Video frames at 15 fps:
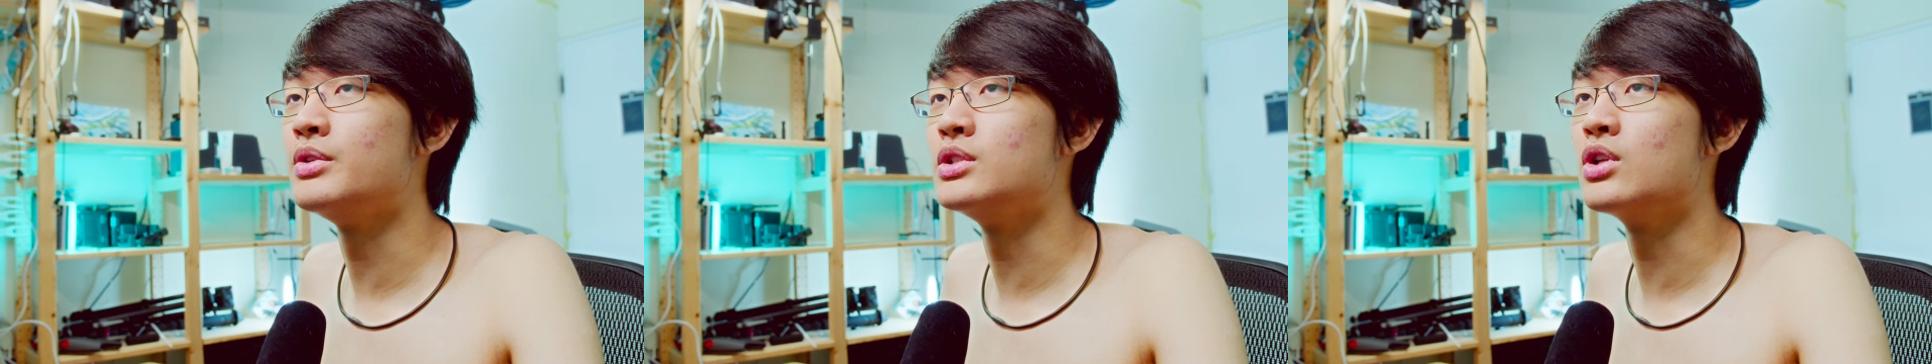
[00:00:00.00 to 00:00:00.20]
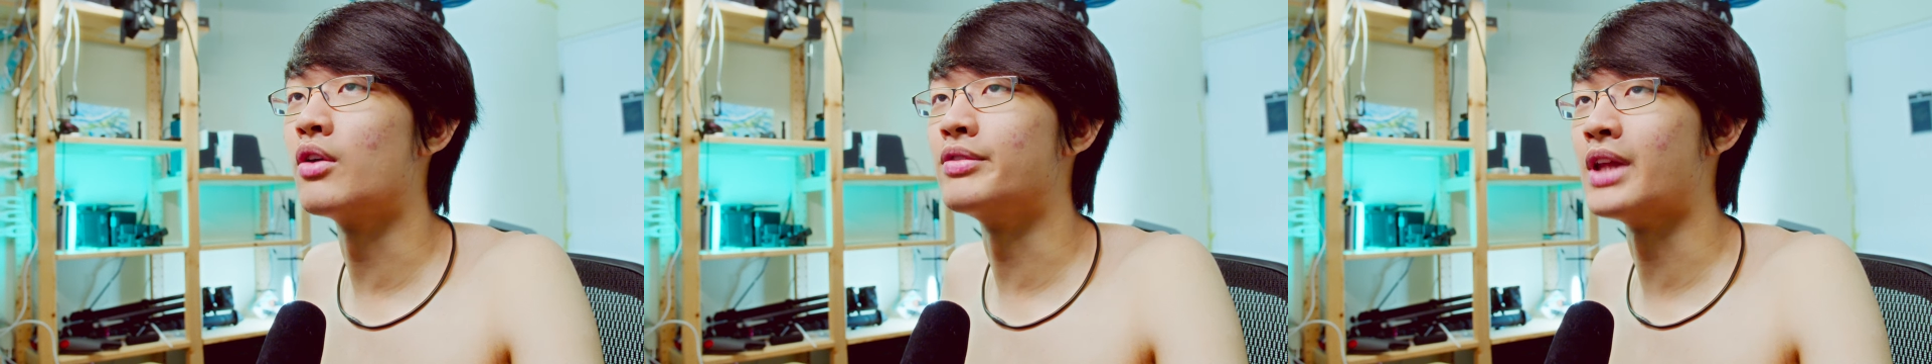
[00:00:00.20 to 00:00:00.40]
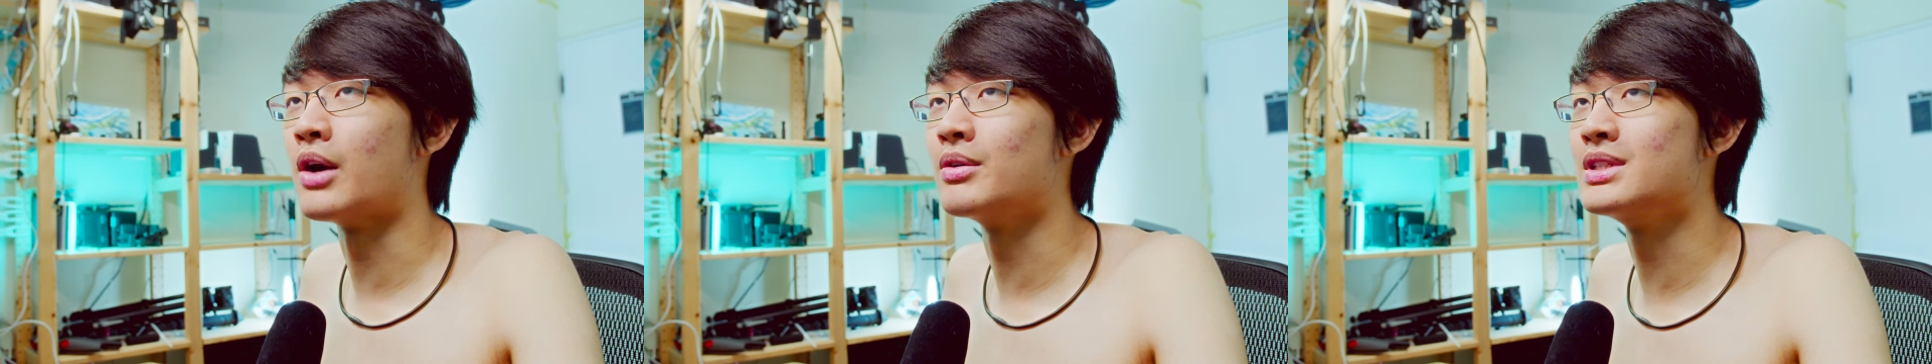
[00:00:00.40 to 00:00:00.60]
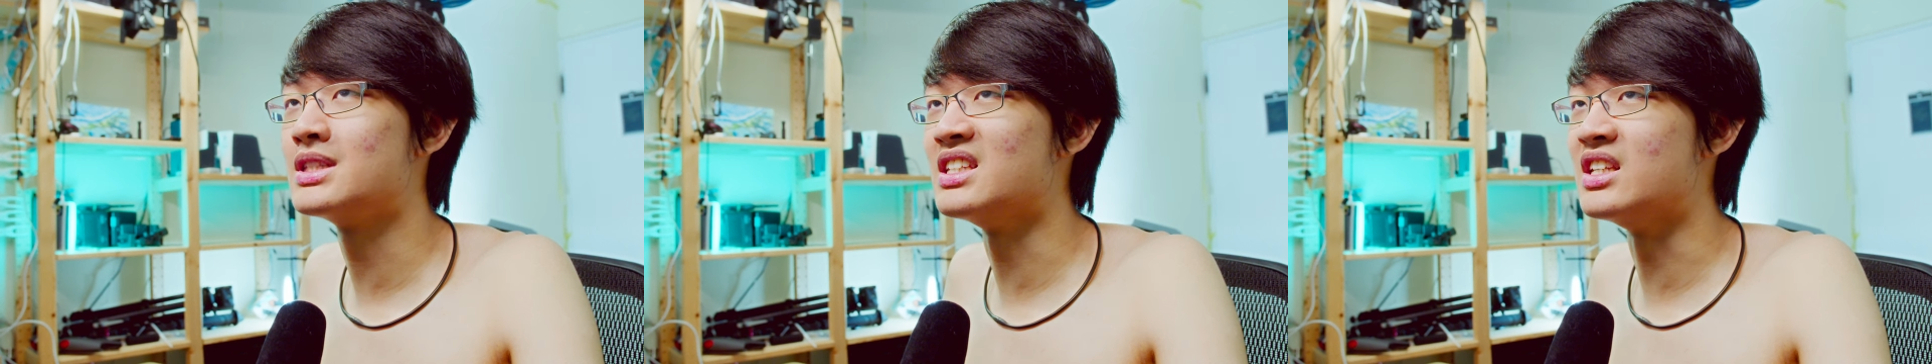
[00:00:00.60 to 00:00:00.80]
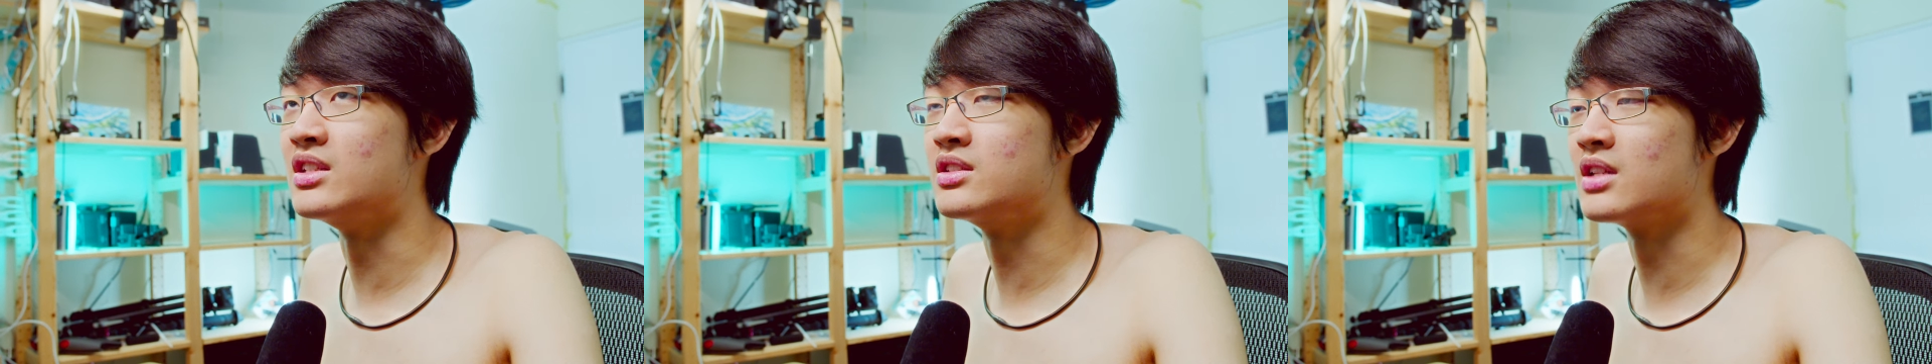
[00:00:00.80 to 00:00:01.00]
Resolve 它会
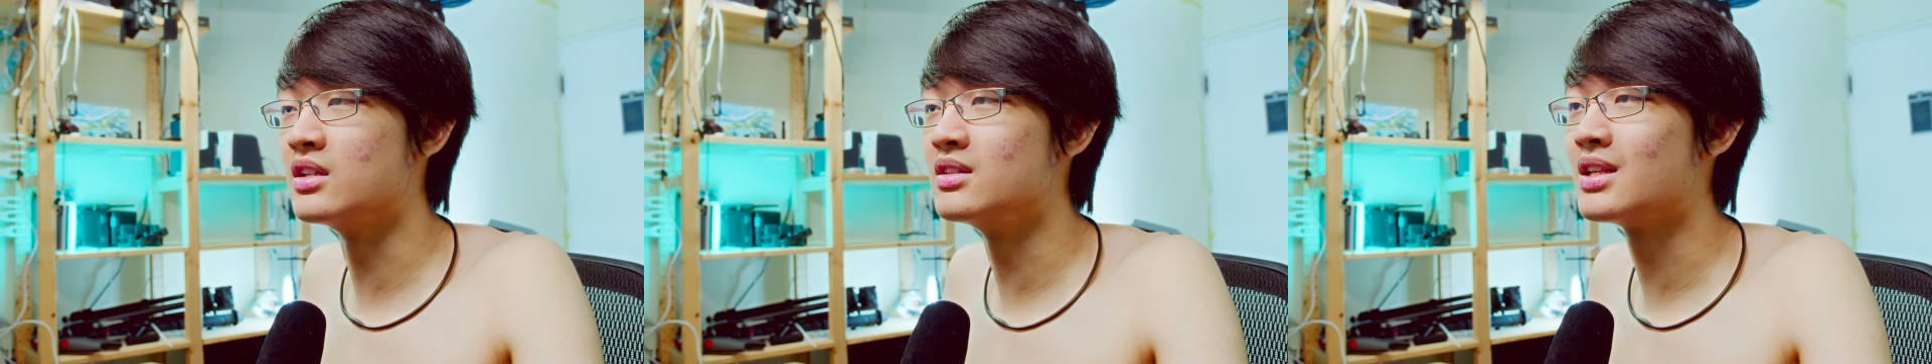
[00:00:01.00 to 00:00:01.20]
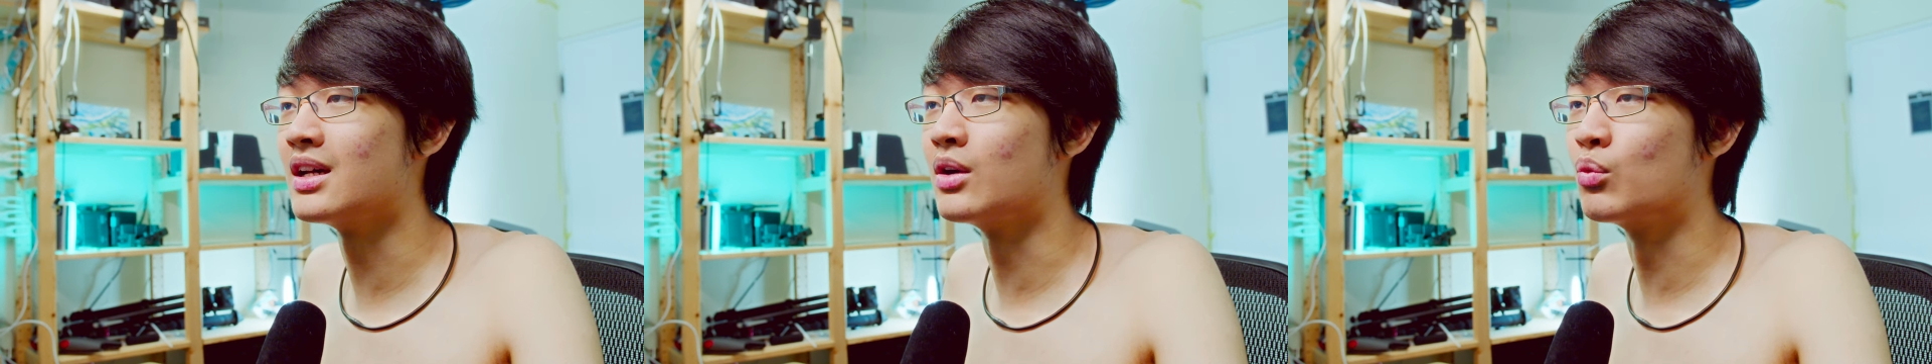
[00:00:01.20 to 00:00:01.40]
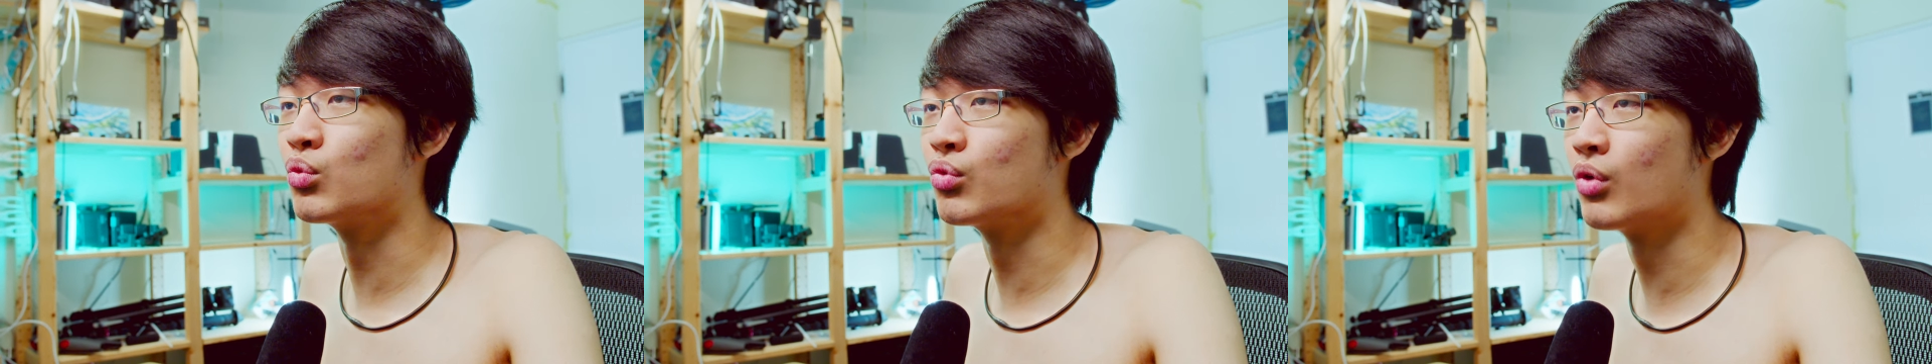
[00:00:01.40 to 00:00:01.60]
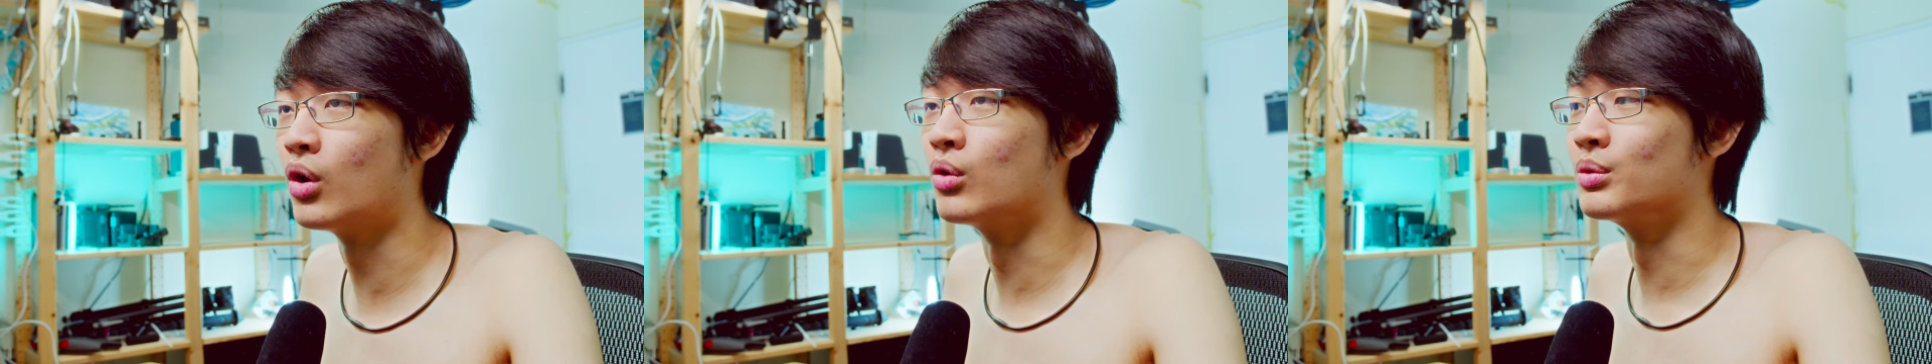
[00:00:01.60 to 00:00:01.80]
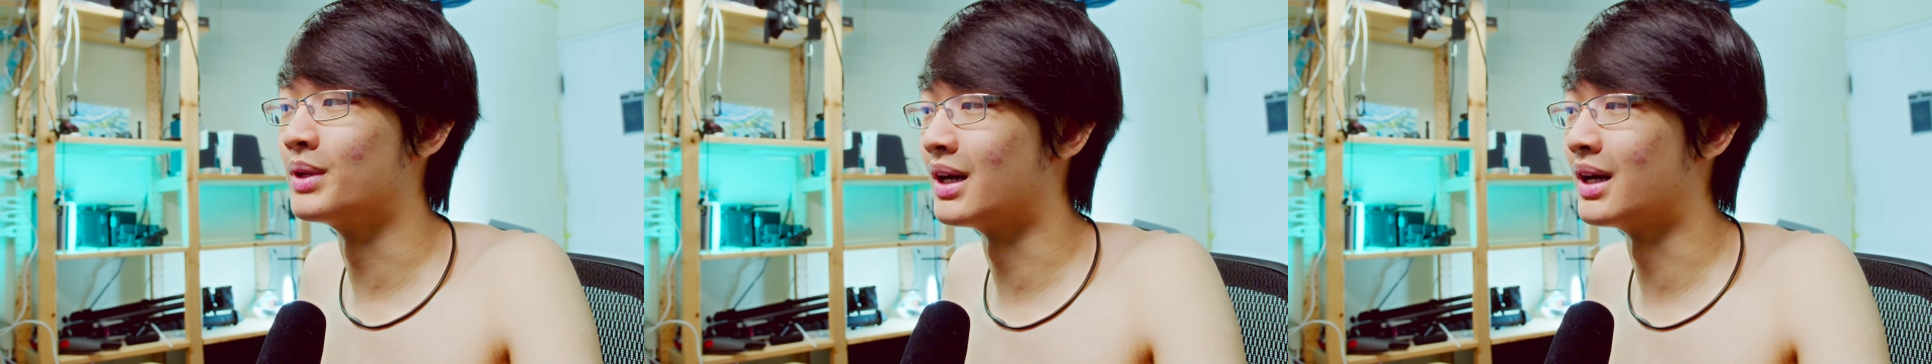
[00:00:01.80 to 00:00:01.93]
自己侦测 RAW